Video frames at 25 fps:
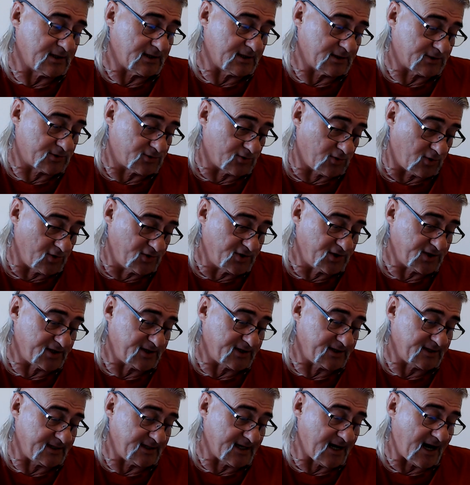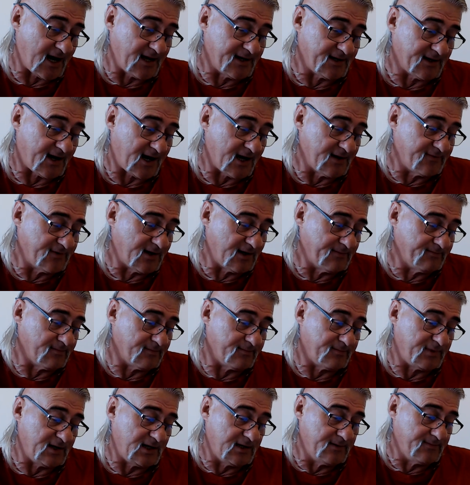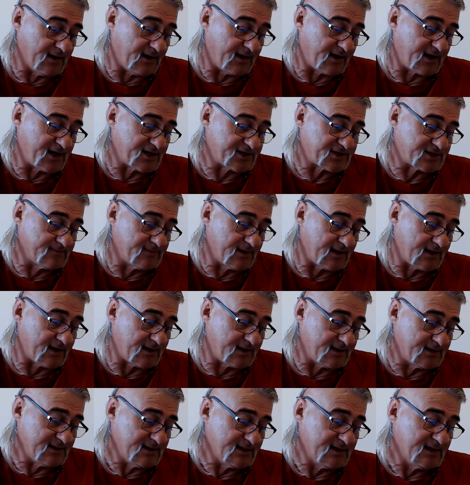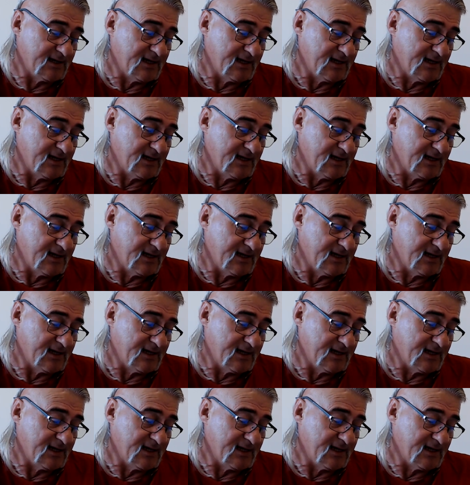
zoolojik yani hayvan bilimi araştırmaları